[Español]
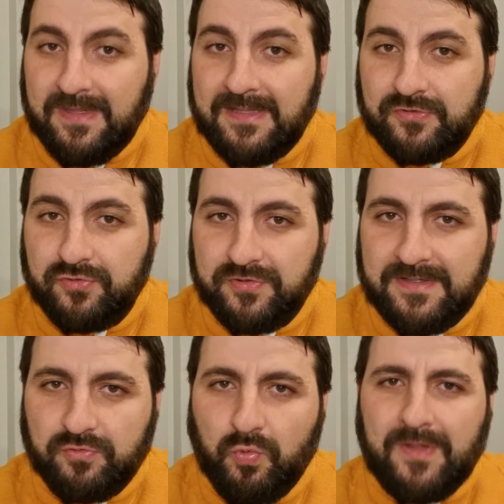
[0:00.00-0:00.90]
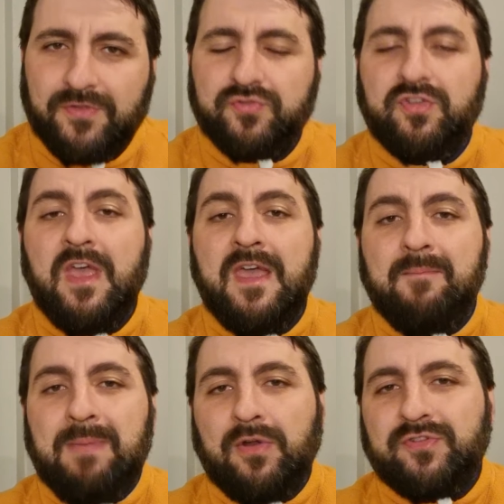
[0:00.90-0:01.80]
de estos descuentos,
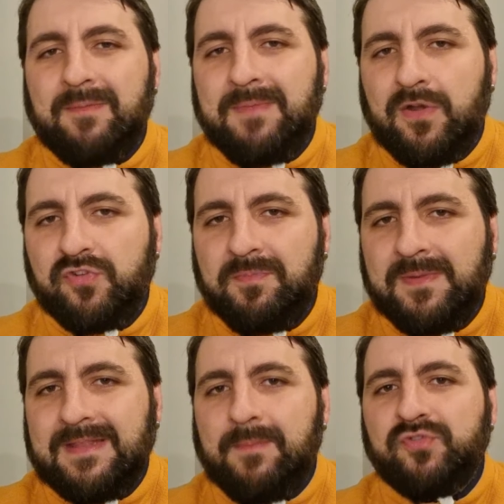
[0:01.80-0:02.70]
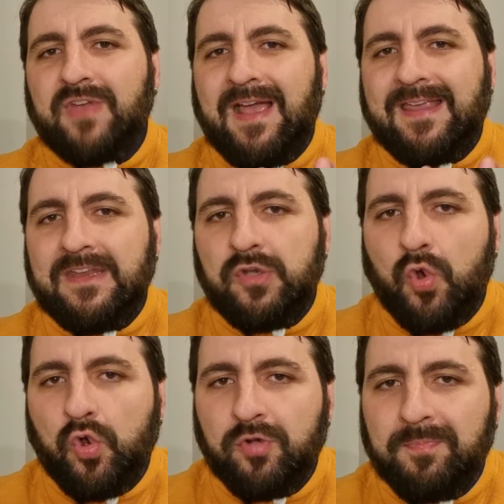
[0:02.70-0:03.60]
pero también los invitamos a que
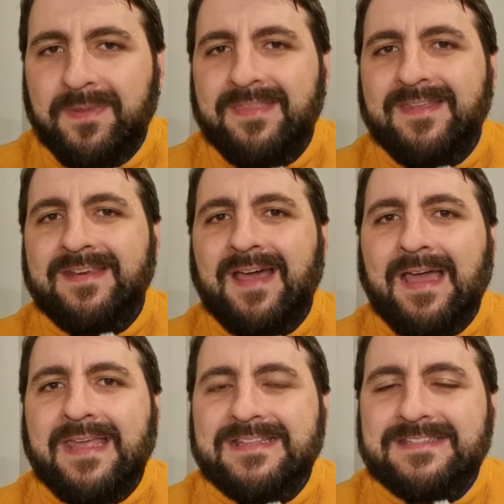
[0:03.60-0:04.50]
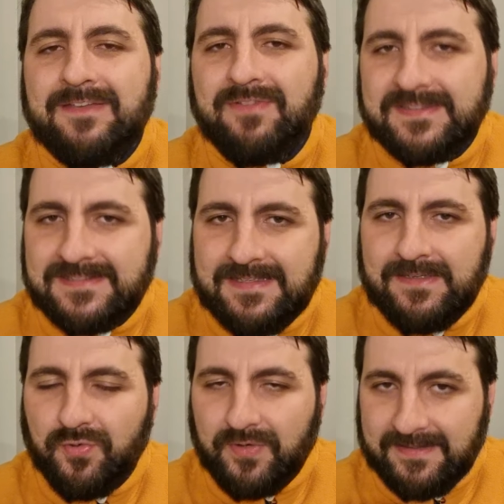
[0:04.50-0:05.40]
no olviden a ese
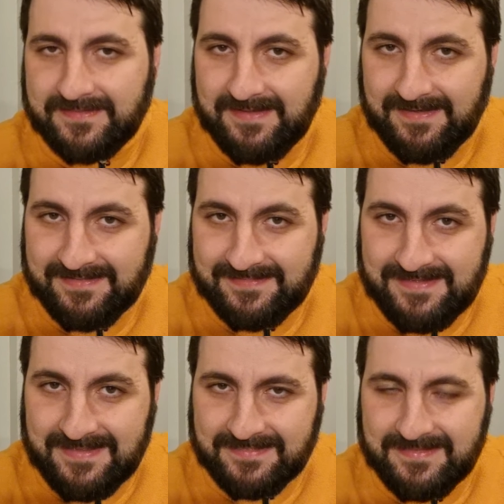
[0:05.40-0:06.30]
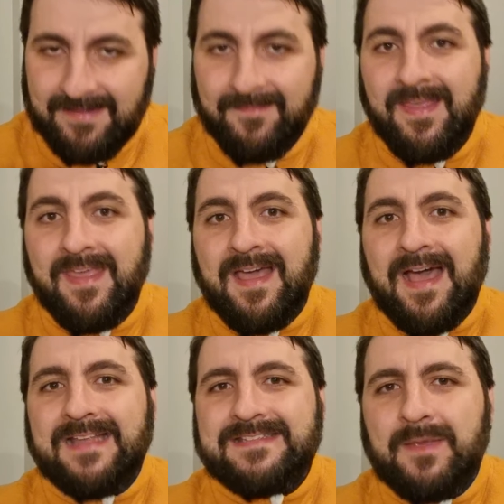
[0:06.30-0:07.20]
vecino que tiene tienda,
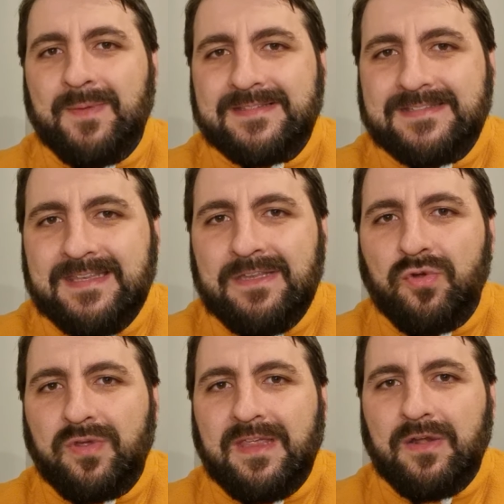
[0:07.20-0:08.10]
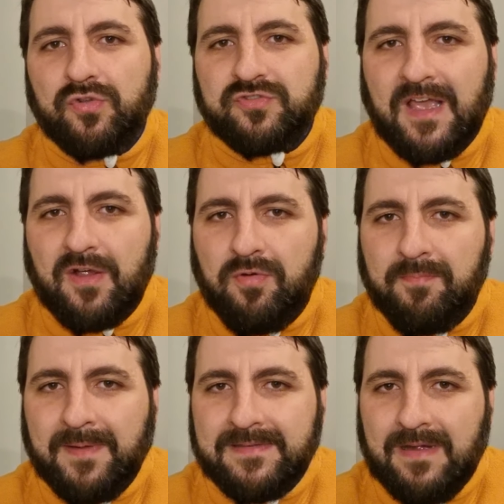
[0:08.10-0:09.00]
a ese vecino que los ha
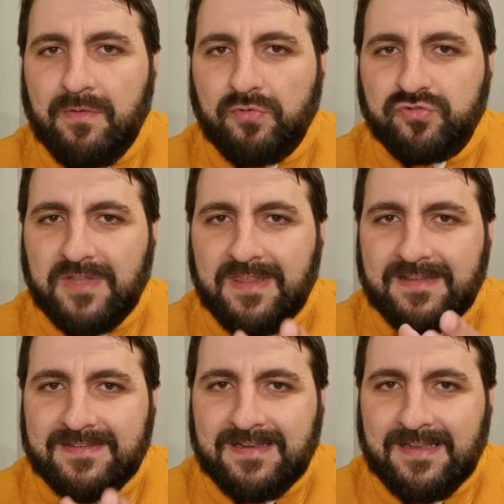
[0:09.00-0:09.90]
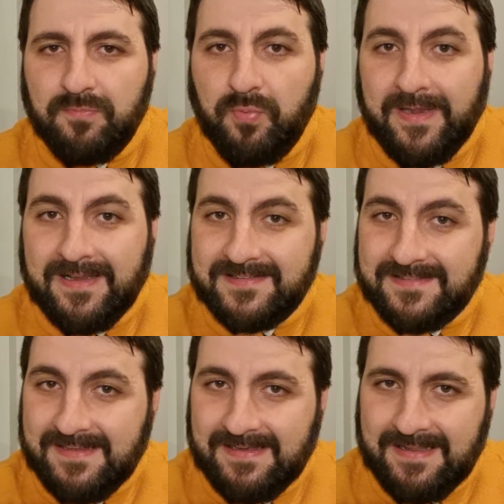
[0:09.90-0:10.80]
acompañado a ustedes en las
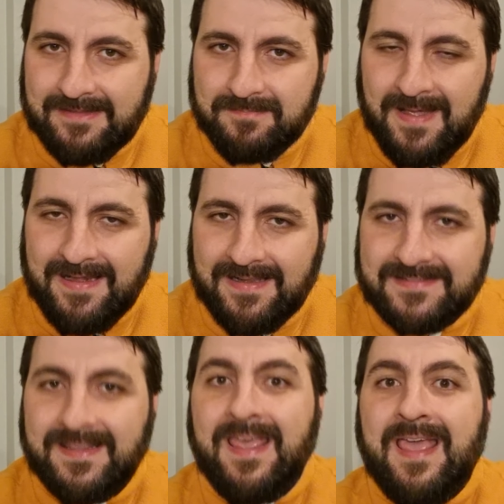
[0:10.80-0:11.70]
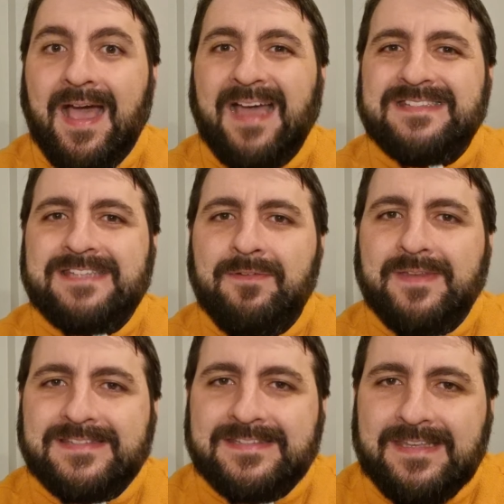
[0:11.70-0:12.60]
buenas y en las malas, a ese
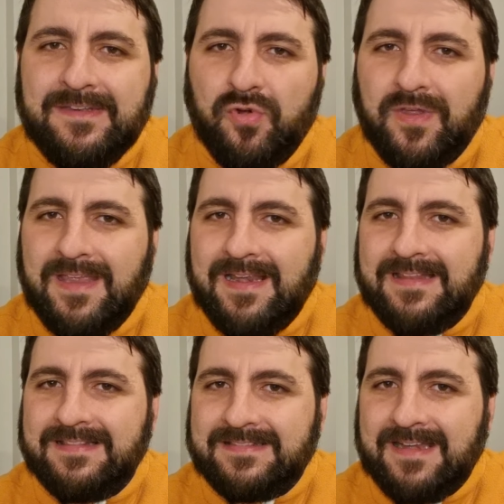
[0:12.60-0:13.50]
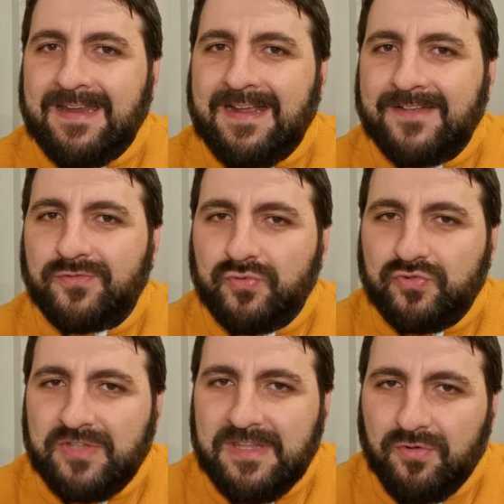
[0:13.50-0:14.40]
vecino que le entrega a
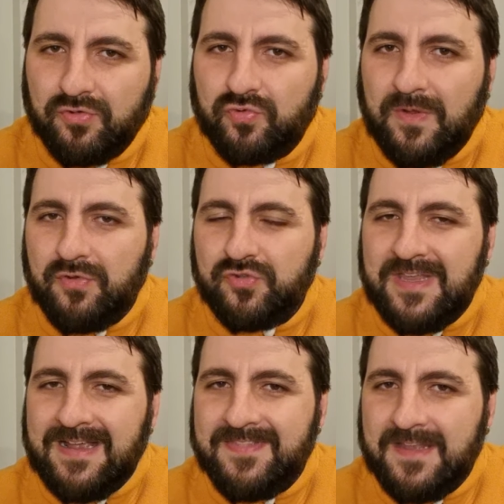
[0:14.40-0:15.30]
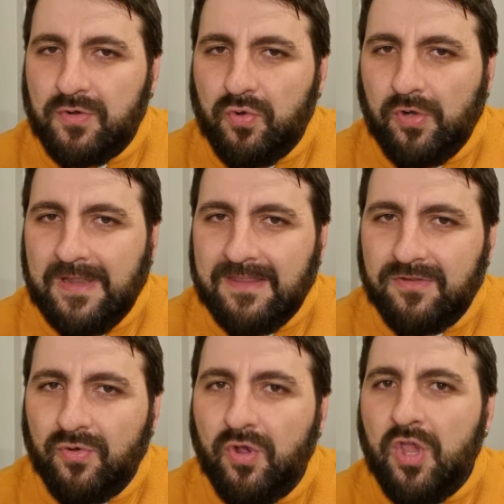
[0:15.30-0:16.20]
sus hijos cuando llegan del
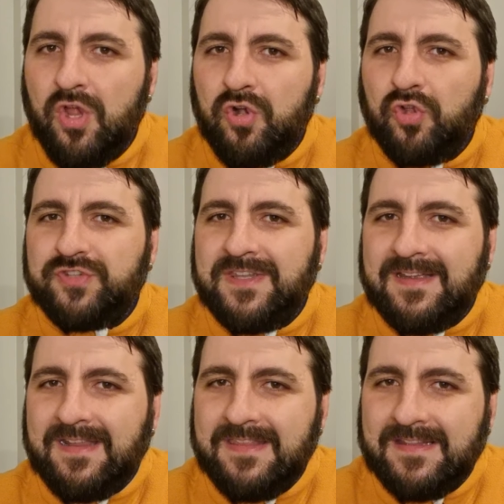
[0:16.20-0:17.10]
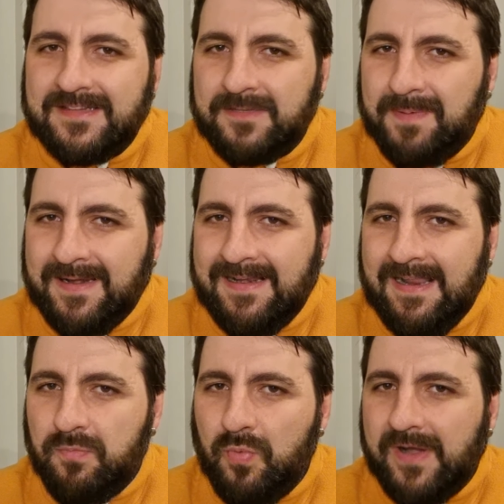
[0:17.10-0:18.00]
colegio los ingredientes para el
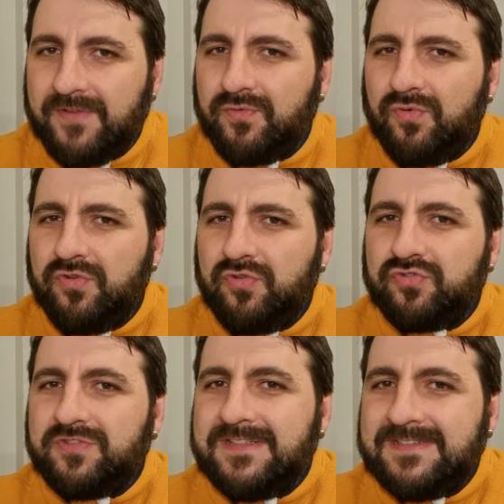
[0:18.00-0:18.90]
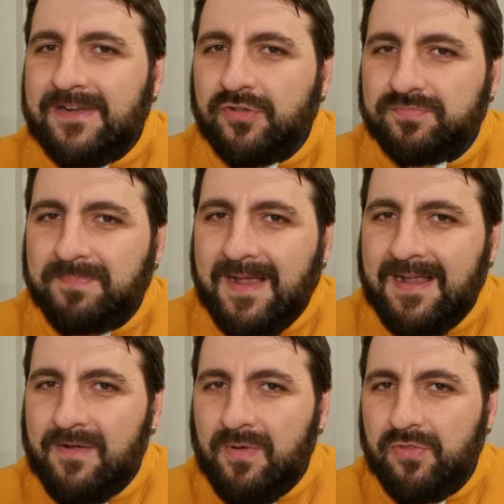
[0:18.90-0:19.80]
almuerzo y usted se los
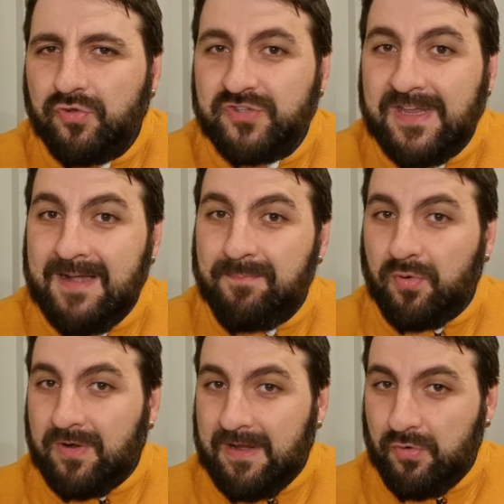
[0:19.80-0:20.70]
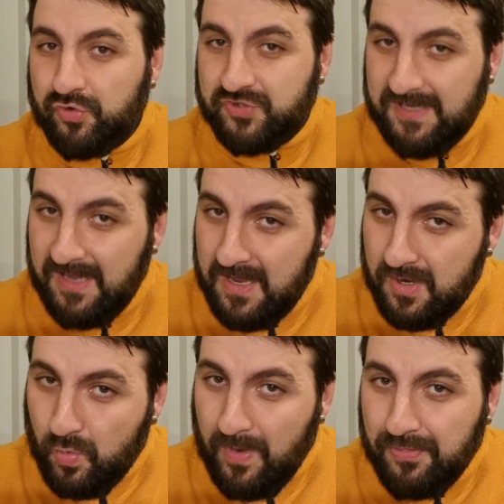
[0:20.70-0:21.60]
paga cuando llega por la noche,
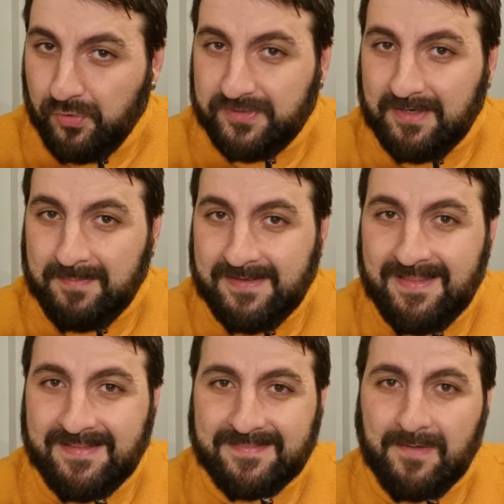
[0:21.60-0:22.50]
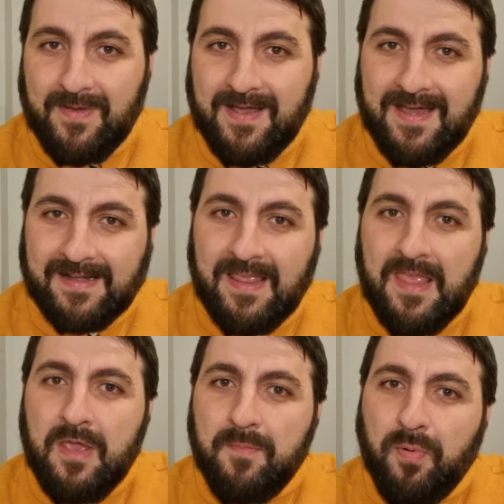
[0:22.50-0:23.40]
cuando termina de trabajar
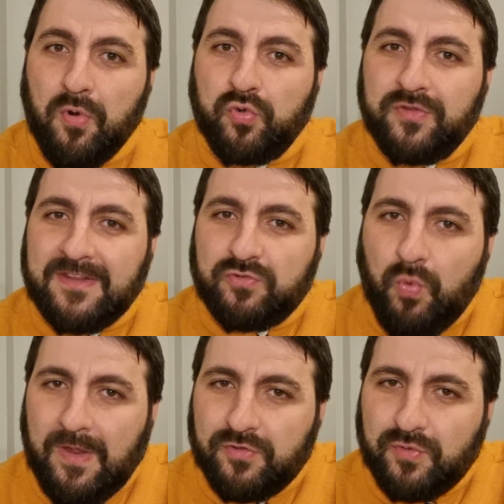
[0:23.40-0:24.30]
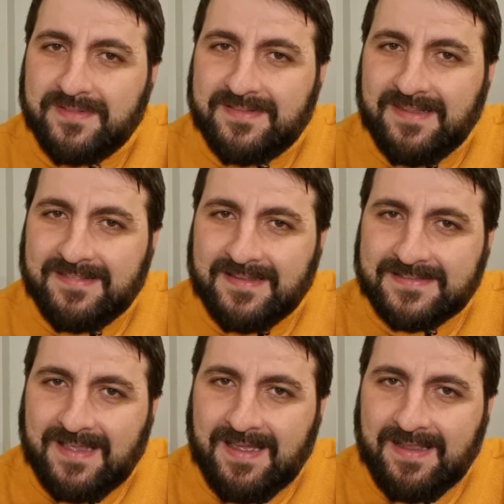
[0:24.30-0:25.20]
por un descuento en tienda
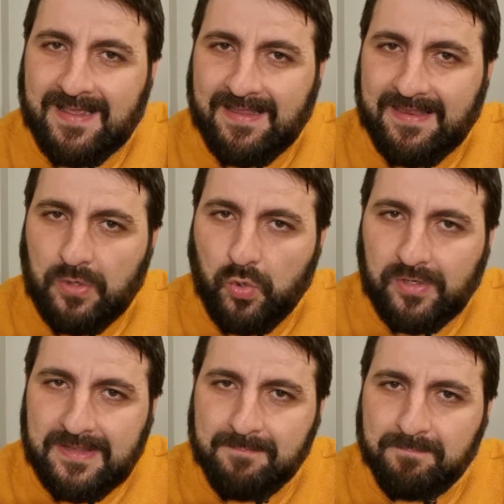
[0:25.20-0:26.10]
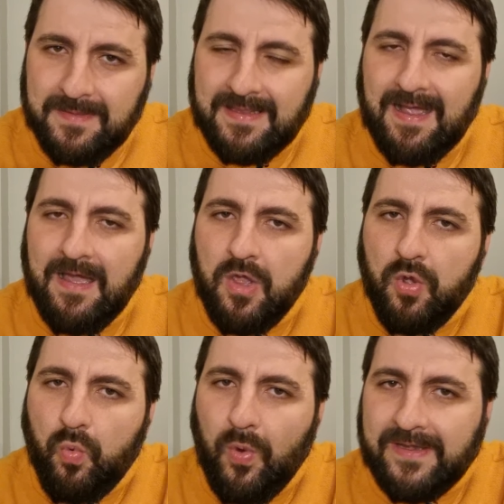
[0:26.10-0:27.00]
Zara, en
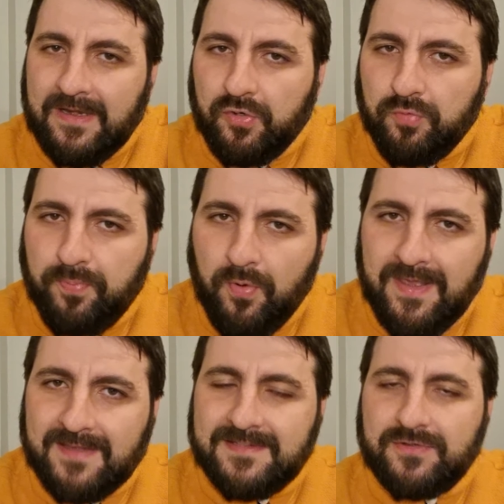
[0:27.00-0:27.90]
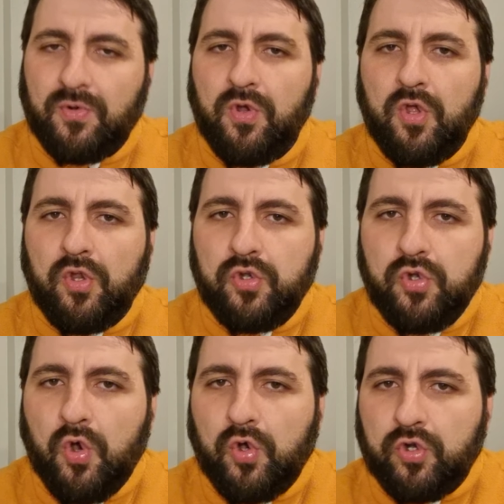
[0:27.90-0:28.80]
Olímpica o en el grupo éxito,
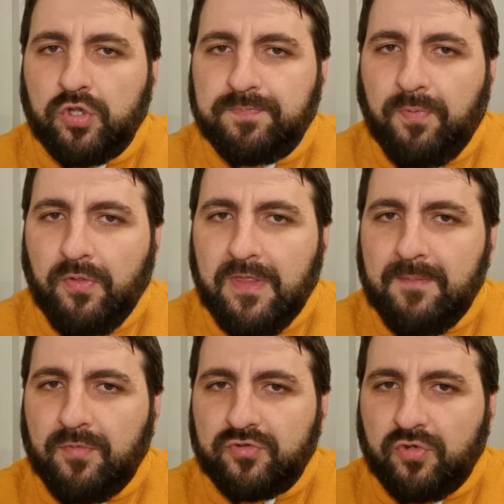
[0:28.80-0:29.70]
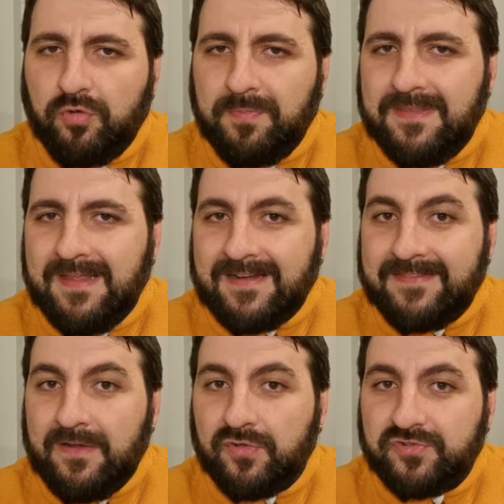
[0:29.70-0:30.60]
no nos podemos olvidar
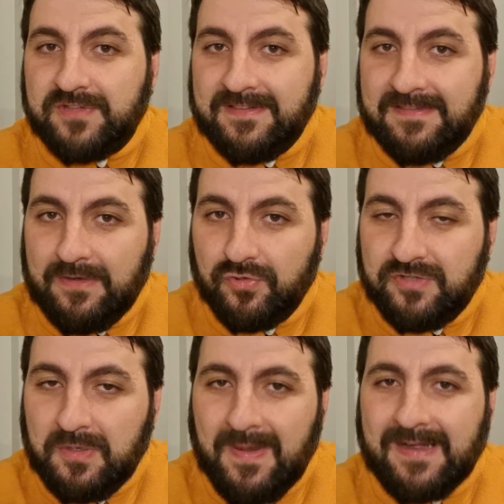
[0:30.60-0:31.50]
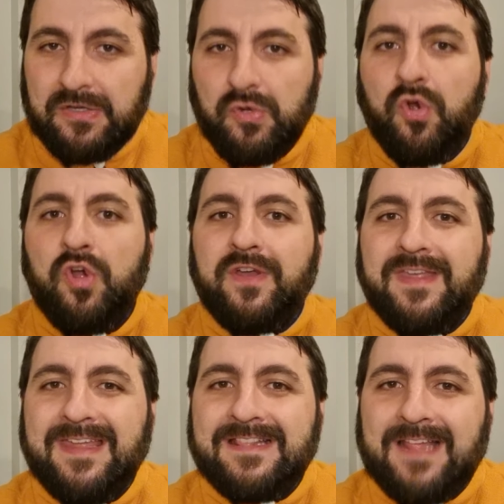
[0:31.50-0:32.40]
de los tenderos de barrio
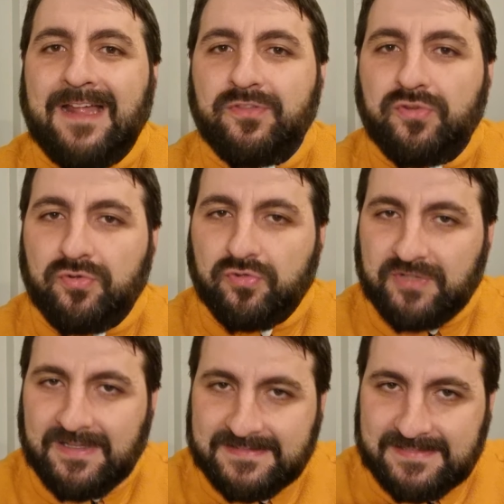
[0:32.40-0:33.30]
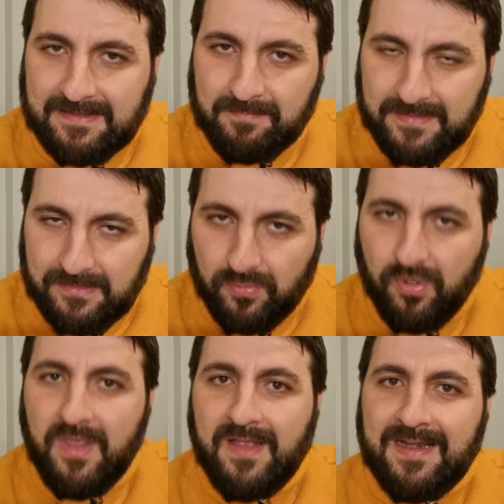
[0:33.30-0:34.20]
que tanto nos han servido.